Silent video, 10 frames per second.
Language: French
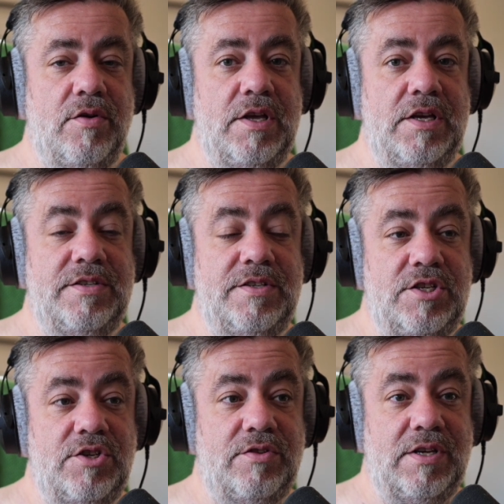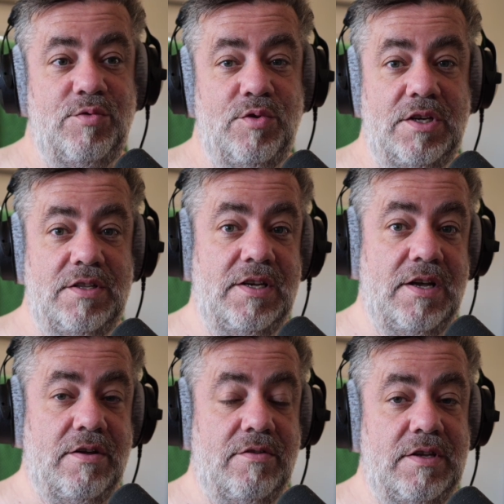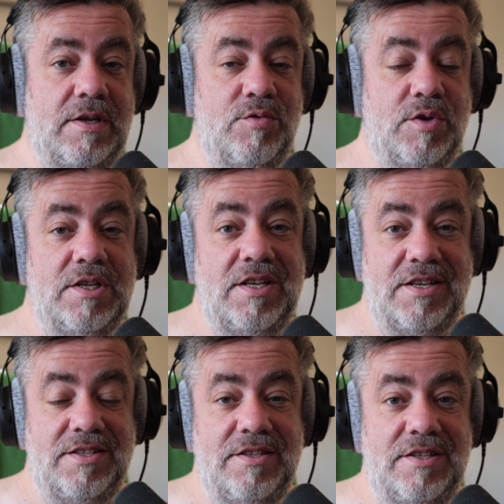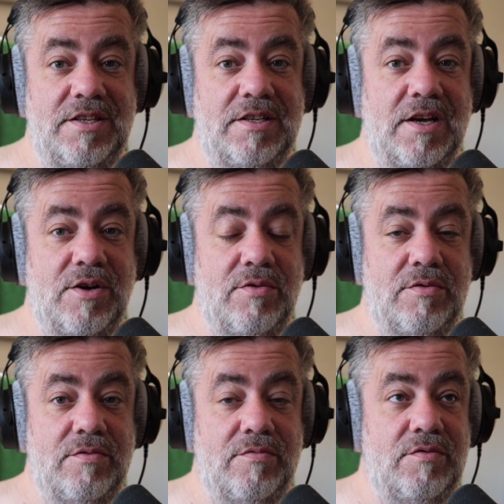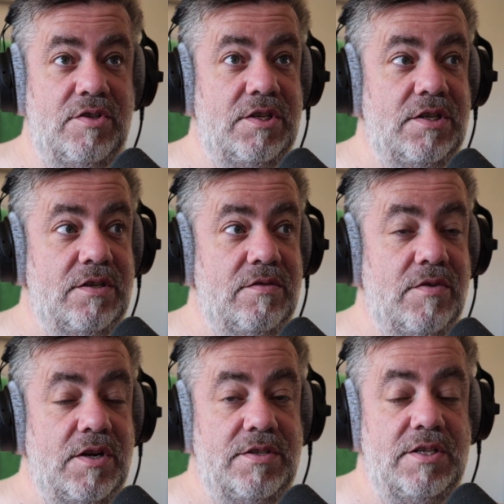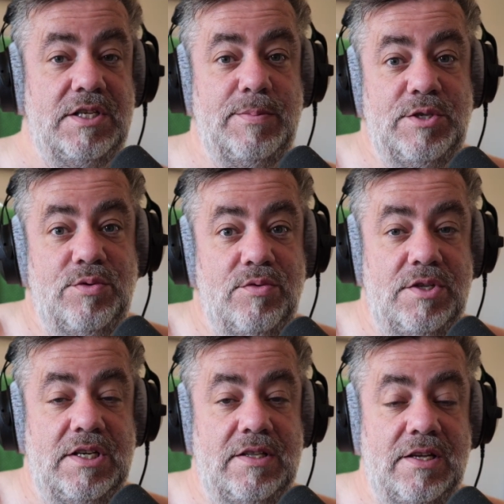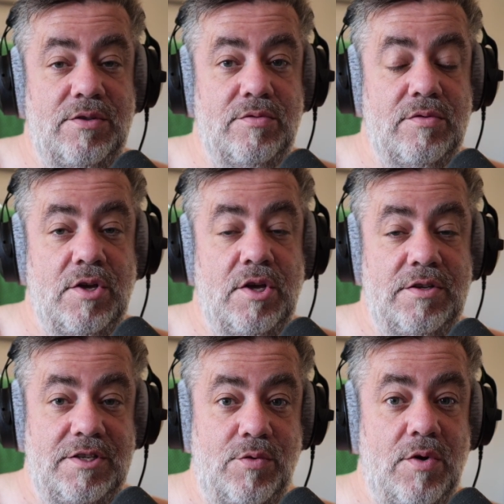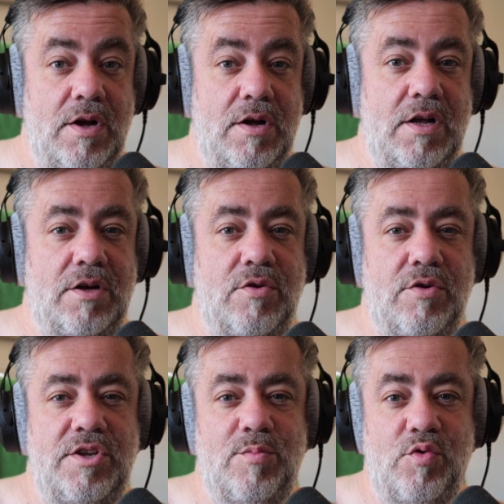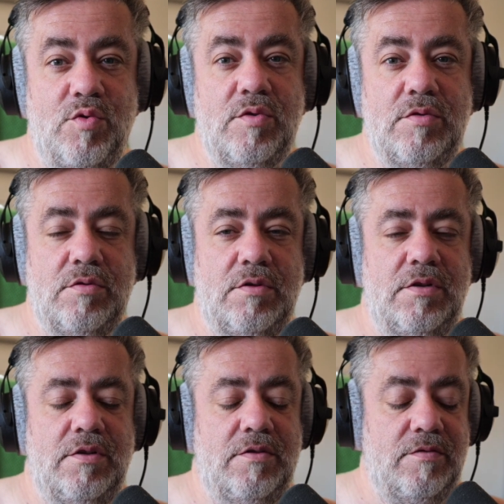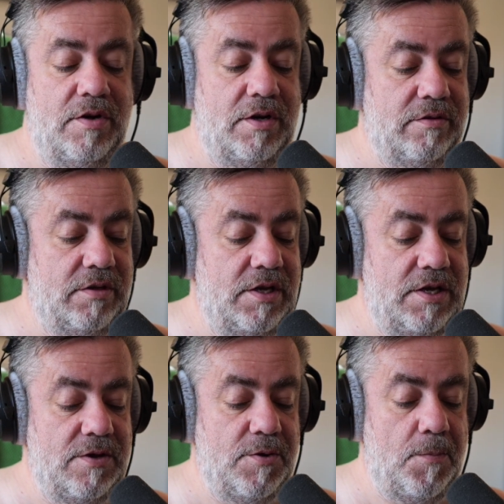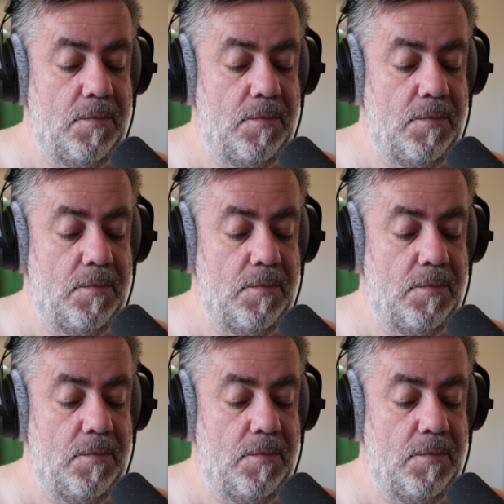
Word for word: exigent en termes de critères, en termes de critères esthétiques, à qui voilà cette espèce de dictat de c'est quoi un corps qui est beau, voilà. Et